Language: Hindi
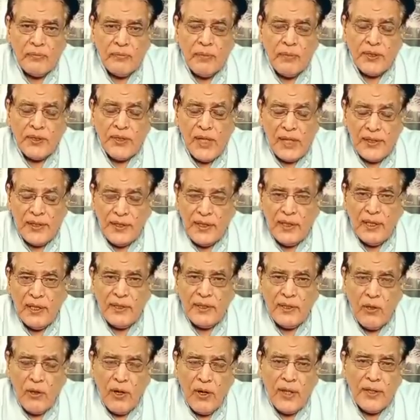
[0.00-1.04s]
बरतानिया का
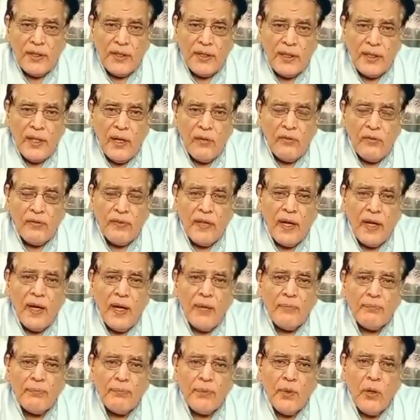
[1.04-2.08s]
दौरा किया और
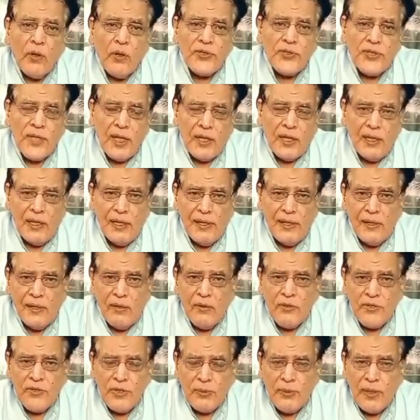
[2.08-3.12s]
वहाँ बहुत सारे
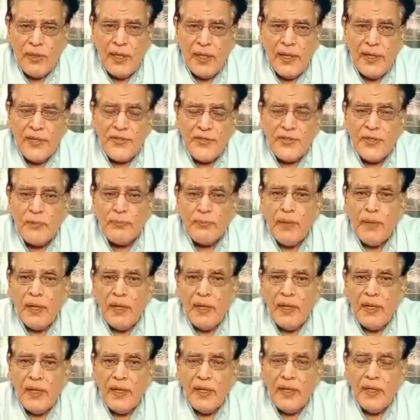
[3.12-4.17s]
लीडरों से मिले इससे
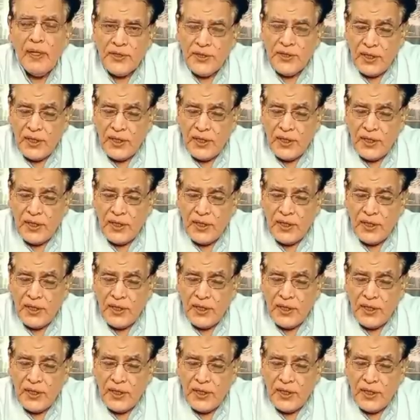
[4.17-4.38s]
पहले